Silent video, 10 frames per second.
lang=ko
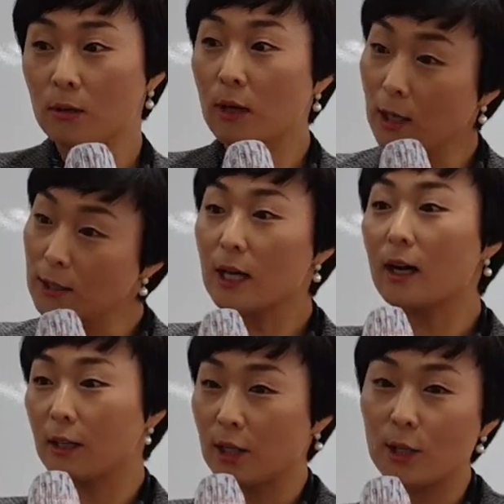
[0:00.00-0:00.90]

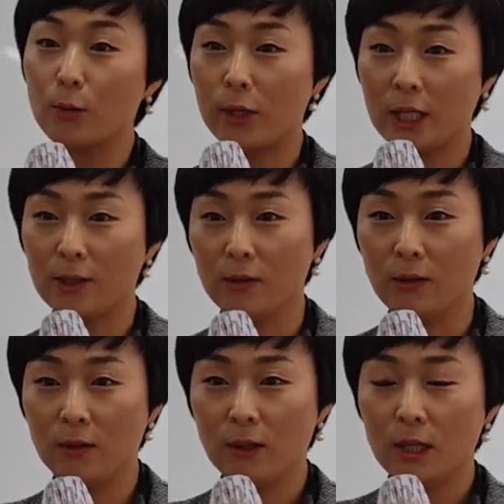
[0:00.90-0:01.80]
굉장한
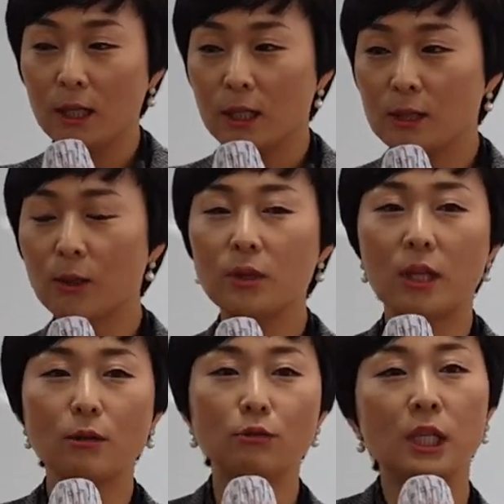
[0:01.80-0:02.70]
캐거예요.
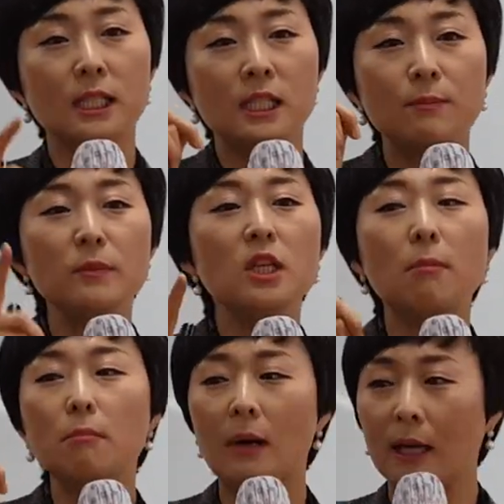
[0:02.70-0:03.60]
그런데 우리가
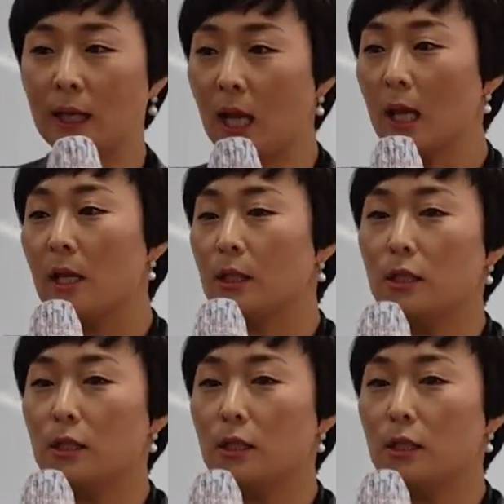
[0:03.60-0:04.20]
10년 만에